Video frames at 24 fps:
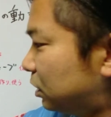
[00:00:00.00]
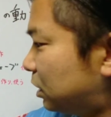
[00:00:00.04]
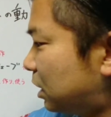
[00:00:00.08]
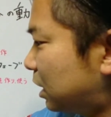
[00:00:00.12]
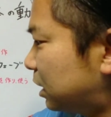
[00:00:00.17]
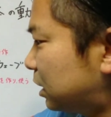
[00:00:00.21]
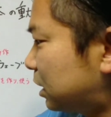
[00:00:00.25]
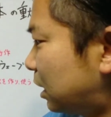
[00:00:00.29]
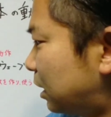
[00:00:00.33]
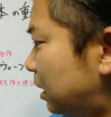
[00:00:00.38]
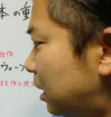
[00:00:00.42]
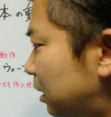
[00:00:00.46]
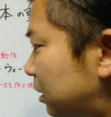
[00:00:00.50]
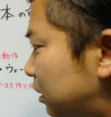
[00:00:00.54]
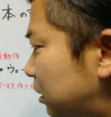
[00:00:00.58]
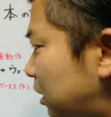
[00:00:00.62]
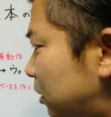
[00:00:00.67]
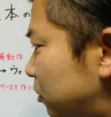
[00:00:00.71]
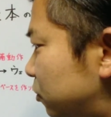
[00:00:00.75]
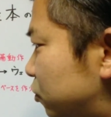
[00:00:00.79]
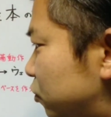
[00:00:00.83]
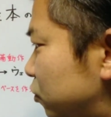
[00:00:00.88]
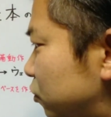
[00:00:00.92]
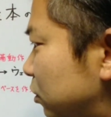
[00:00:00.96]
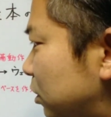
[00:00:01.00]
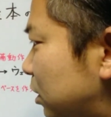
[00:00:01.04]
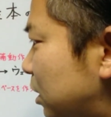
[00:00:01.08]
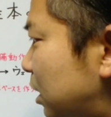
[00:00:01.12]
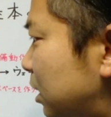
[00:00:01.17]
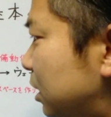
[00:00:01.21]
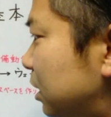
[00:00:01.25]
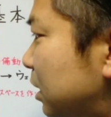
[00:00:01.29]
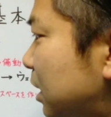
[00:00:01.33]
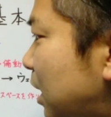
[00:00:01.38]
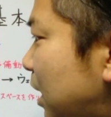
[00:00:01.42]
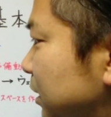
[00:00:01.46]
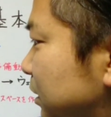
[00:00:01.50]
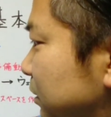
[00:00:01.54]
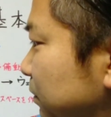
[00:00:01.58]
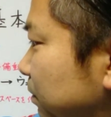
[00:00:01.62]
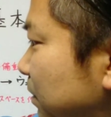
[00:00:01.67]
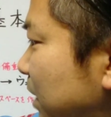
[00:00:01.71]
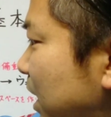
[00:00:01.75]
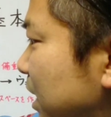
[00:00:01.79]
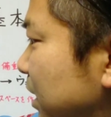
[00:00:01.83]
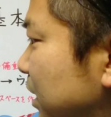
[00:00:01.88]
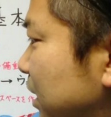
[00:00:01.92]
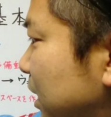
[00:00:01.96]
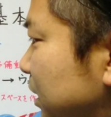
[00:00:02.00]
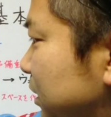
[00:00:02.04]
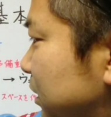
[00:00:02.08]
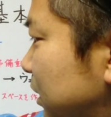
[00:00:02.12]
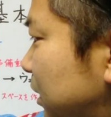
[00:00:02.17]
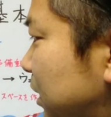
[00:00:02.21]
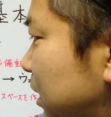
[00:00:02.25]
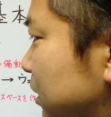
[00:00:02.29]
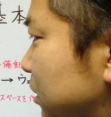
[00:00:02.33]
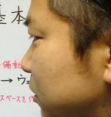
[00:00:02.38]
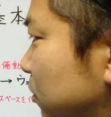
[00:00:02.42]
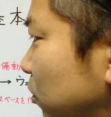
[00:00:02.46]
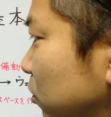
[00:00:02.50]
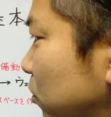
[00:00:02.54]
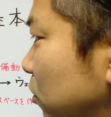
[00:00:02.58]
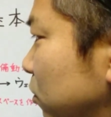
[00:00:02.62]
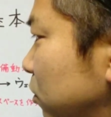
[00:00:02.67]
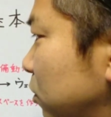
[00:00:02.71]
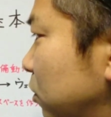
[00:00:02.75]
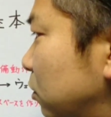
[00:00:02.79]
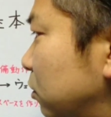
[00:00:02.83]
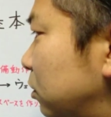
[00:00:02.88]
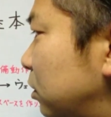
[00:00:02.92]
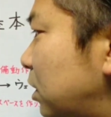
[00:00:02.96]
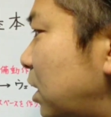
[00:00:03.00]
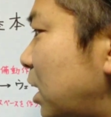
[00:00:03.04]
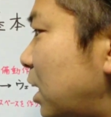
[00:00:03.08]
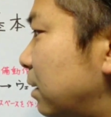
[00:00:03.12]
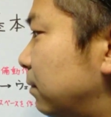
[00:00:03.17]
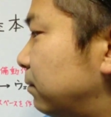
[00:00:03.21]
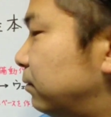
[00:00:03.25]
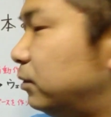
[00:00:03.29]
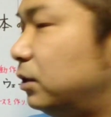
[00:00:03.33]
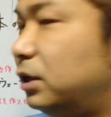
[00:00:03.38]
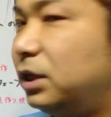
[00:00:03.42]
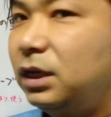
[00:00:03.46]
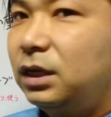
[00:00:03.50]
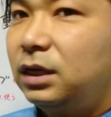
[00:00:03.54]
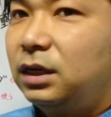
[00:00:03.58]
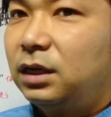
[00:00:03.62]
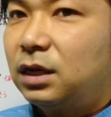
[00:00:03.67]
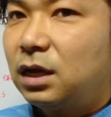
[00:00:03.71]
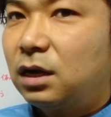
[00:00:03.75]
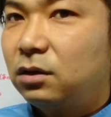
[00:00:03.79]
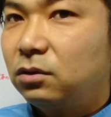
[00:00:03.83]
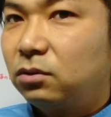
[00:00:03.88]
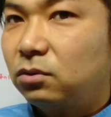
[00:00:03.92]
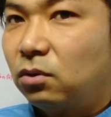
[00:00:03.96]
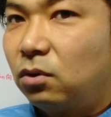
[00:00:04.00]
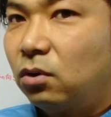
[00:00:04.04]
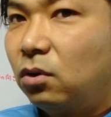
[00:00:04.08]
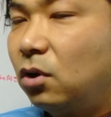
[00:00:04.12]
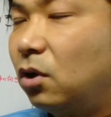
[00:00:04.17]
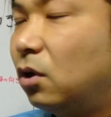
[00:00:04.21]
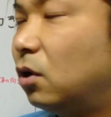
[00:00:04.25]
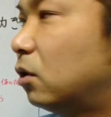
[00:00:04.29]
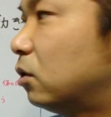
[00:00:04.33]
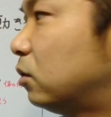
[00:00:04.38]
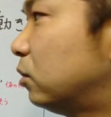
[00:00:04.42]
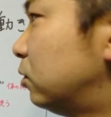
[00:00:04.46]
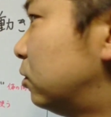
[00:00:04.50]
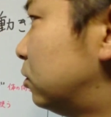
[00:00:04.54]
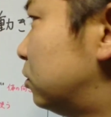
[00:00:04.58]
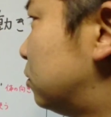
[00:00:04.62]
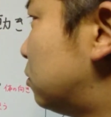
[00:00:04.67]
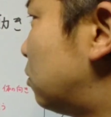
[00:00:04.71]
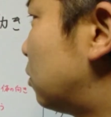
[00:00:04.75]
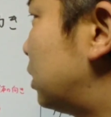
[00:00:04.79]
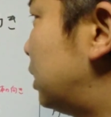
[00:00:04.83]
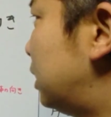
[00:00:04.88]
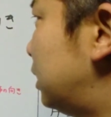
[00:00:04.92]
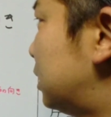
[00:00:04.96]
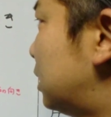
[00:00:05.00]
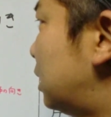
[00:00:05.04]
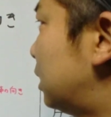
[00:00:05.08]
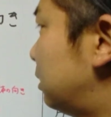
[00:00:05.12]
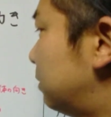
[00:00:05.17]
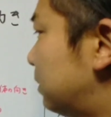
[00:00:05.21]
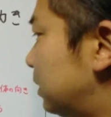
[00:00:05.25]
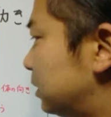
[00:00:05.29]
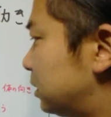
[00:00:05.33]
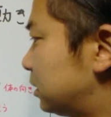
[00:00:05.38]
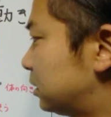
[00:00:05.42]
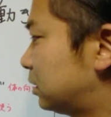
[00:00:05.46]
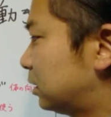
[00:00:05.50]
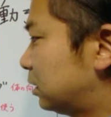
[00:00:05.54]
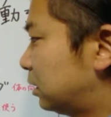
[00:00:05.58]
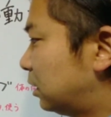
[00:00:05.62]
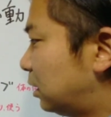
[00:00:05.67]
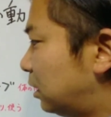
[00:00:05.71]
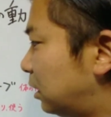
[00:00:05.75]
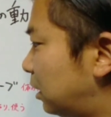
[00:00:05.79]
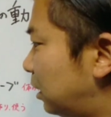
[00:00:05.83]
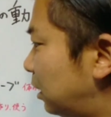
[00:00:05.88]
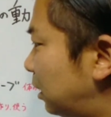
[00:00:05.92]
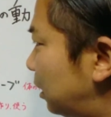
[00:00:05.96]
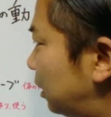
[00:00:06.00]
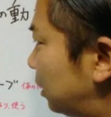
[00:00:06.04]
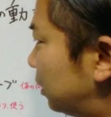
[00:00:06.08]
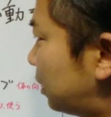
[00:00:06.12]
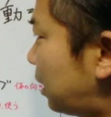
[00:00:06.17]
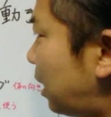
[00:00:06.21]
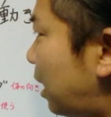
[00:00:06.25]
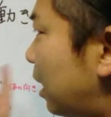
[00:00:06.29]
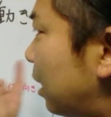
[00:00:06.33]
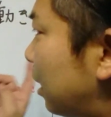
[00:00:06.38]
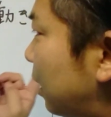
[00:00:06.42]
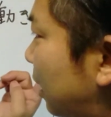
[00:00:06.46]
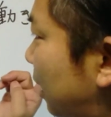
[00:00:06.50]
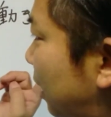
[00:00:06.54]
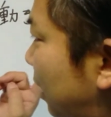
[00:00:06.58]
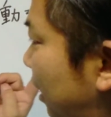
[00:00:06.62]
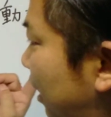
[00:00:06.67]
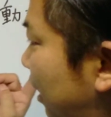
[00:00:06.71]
ついてきたなっていう瞬間に前に走り出すことによってフリーになるという動きになります。で、